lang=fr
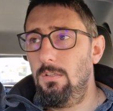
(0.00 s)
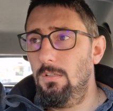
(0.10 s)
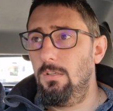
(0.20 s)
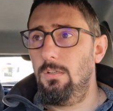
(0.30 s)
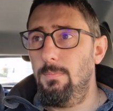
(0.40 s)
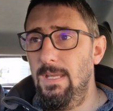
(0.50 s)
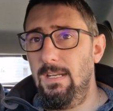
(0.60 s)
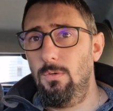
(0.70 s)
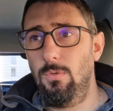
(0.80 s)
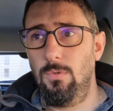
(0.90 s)
euh,
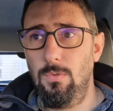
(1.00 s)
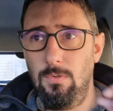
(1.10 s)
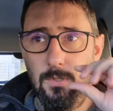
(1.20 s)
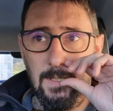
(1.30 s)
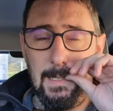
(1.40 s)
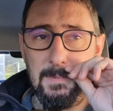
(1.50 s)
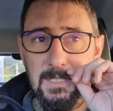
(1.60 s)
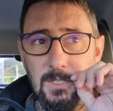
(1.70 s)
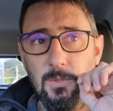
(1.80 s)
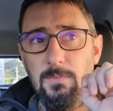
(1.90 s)
ben, la
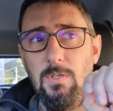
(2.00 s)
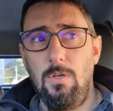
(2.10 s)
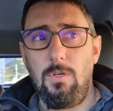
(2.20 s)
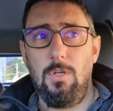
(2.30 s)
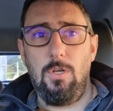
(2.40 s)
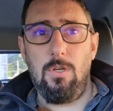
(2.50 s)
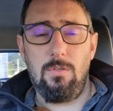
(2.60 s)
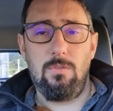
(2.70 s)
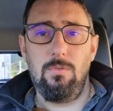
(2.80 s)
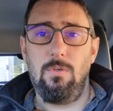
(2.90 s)
petite demi-heure heure
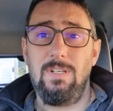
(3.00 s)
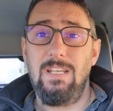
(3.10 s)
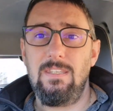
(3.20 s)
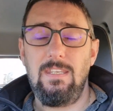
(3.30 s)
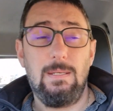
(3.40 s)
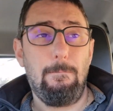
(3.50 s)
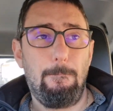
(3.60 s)
qu'on gagnait,